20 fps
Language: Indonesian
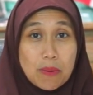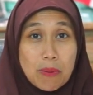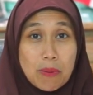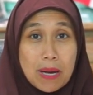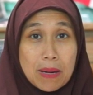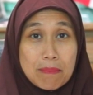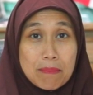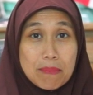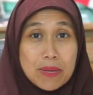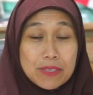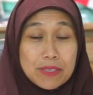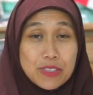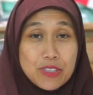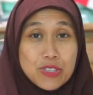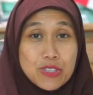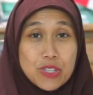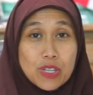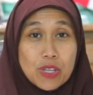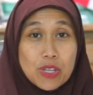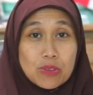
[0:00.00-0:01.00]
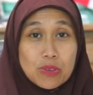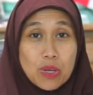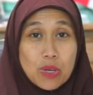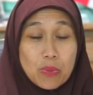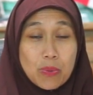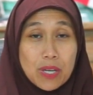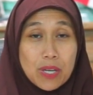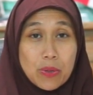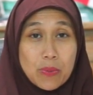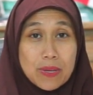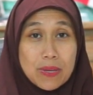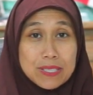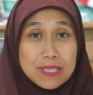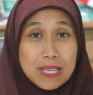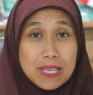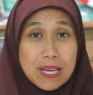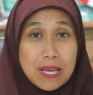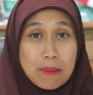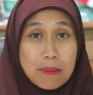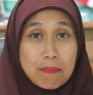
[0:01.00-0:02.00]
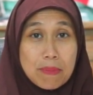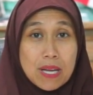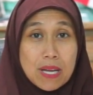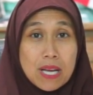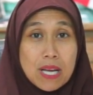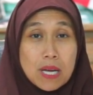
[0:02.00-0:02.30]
Muhammad Sallallahu Alaihi Wasallam